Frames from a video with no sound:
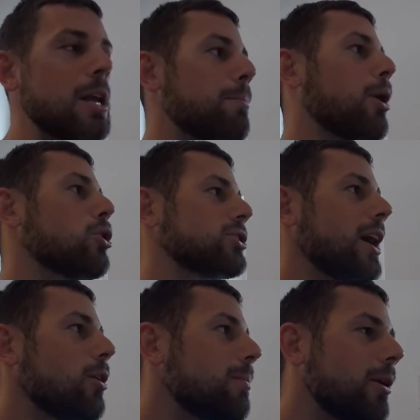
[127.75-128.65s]
Porque los
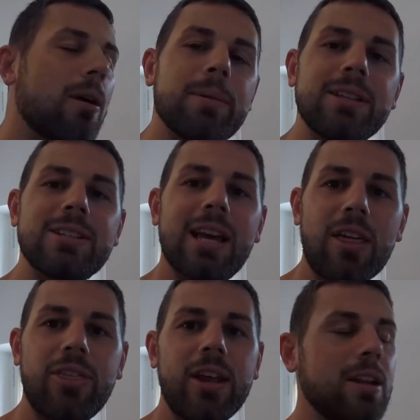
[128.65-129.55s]
Ironman manualmente se
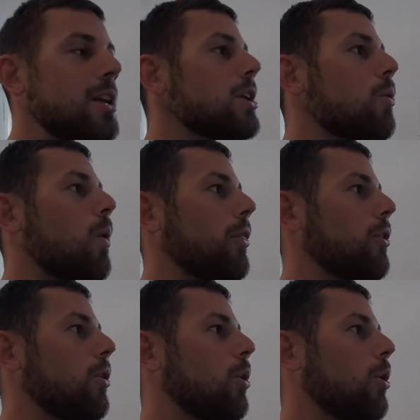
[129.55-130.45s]
hacen
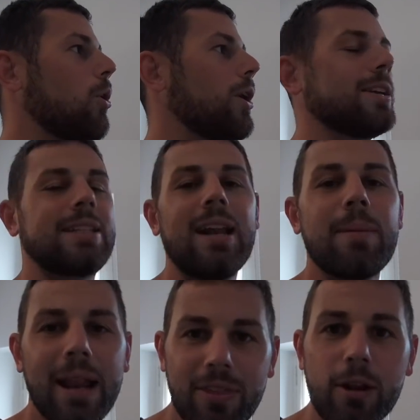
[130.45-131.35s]
cuando está el
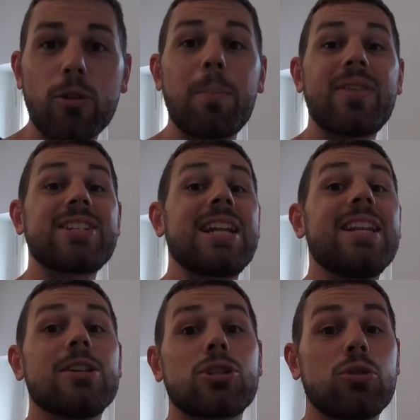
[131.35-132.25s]
amanecer, cuando empieza a
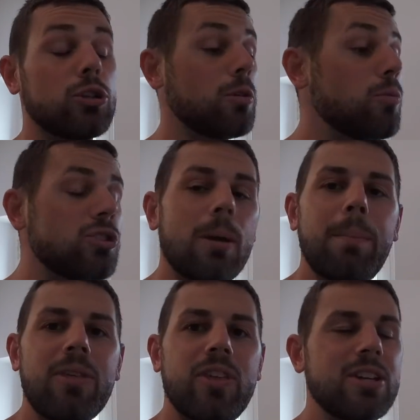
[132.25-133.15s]
salir el sol. Entonces muchas
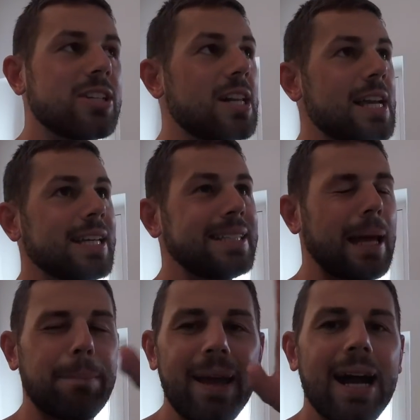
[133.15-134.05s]
veces
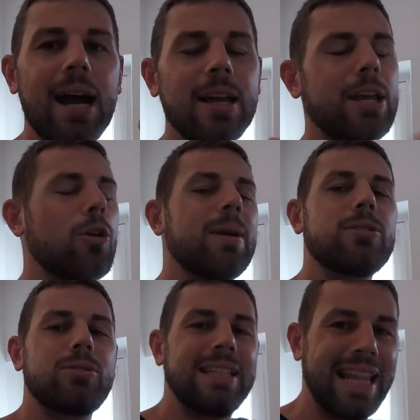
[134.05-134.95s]
te pega y no
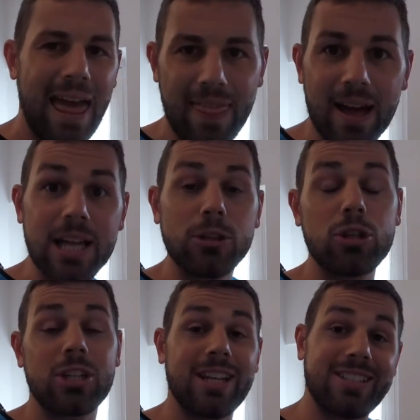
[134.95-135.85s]
ves nada.
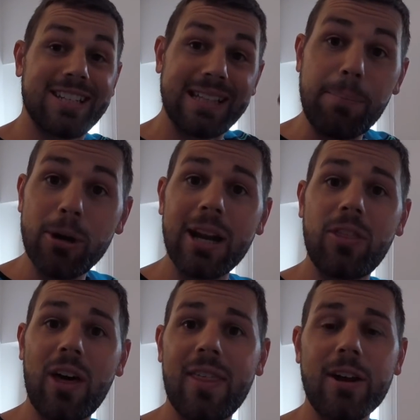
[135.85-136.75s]
Entonces, si está
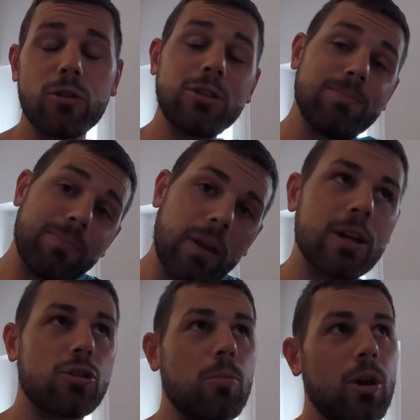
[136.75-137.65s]
polarizada, no,
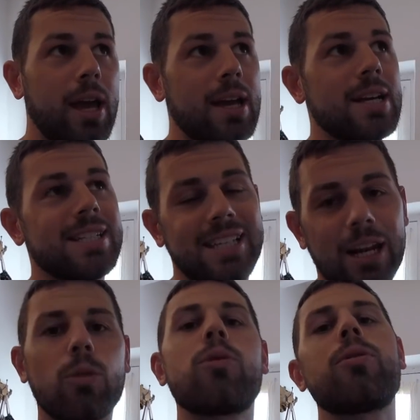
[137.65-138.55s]
es como que se
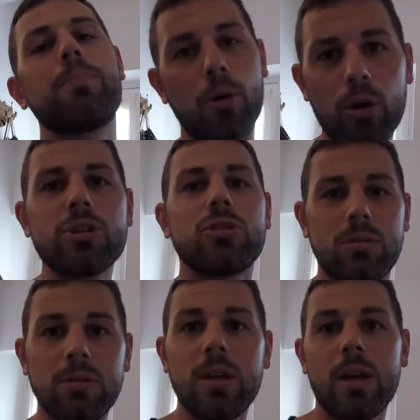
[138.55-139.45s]
reduce un poco
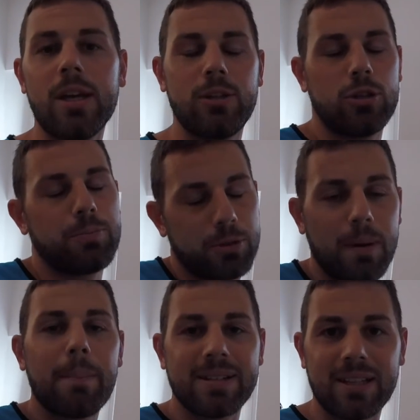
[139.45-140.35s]
eso. Y entonces pues
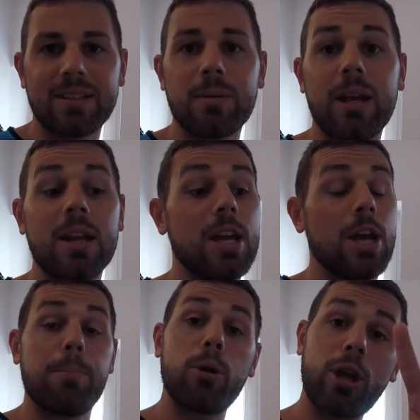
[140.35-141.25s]
van bastante bien.
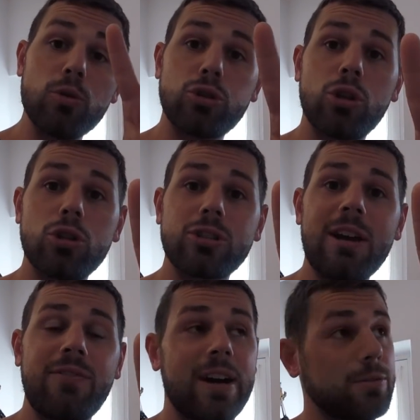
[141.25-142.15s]
¿Por qué uso dos
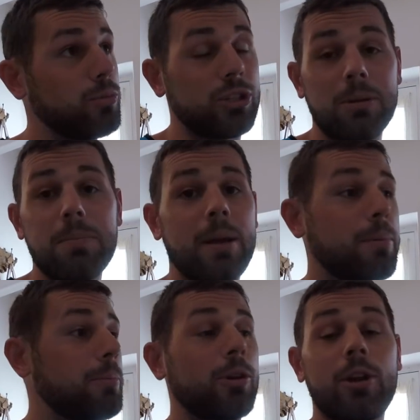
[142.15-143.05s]
gafas? Muy simple,
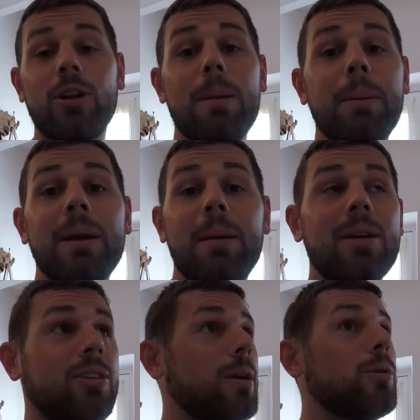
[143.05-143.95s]
pues, porque no es la primera
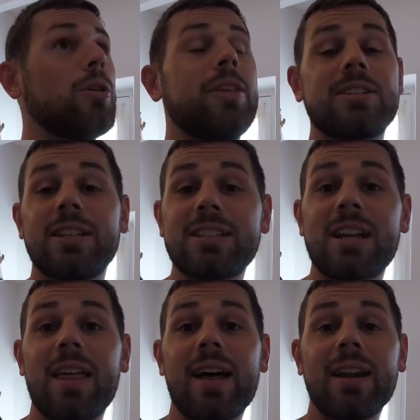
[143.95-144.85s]
vez que voy dos días antes a
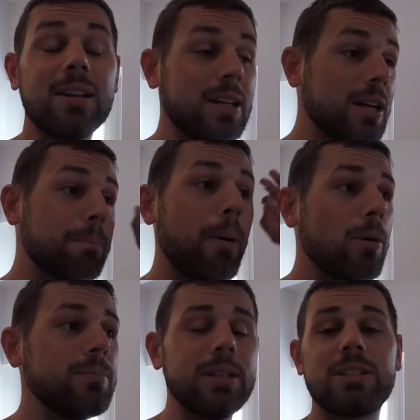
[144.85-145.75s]
nadar,
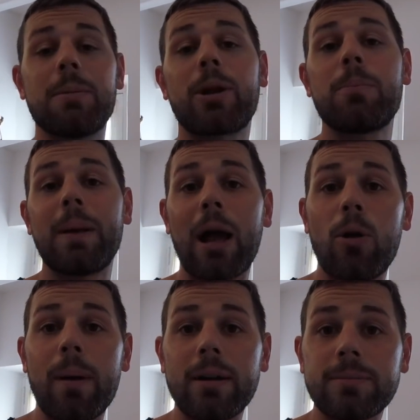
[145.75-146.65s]
¡pum! y se me rompe la
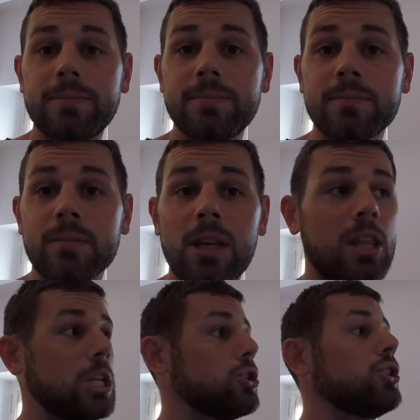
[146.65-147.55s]
goma. Y
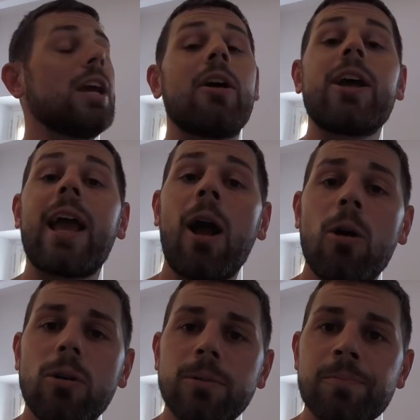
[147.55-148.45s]
dices, hostia, ¿y ahora qué
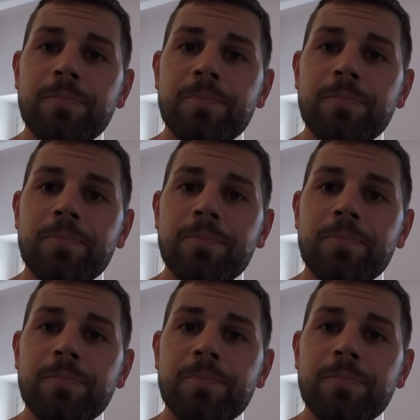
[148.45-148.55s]
hago?